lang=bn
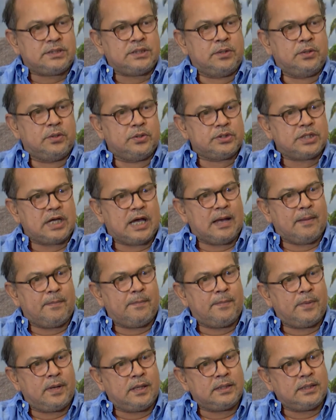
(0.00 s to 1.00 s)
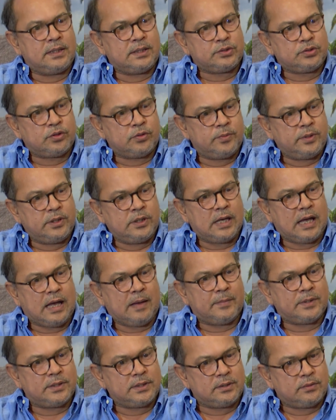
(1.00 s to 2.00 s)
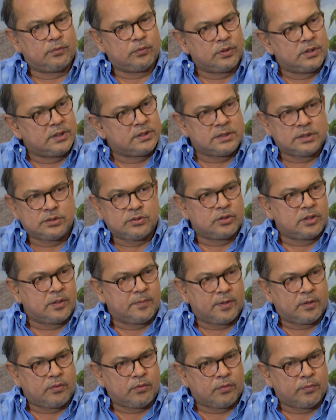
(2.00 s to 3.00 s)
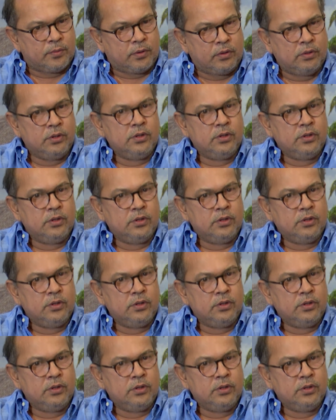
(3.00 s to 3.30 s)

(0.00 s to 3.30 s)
ছিল যে আমাদের ছবি আমাদের অডিয়েন্সের জন্য আমরা করব